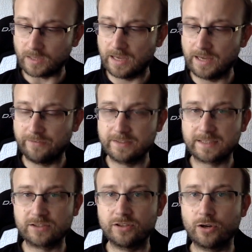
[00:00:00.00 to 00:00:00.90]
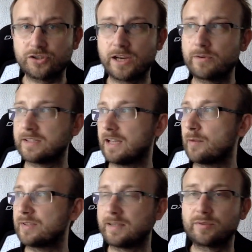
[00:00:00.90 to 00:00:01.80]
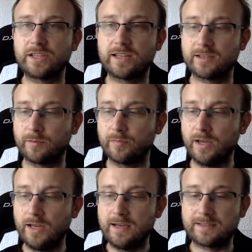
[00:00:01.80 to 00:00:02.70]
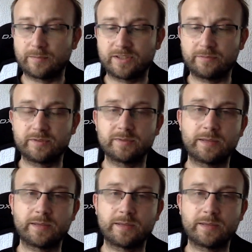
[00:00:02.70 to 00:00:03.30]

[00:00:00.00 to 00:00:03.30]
E, więc każdy rozdział jest tak jakby zamkniętym, zamkniętym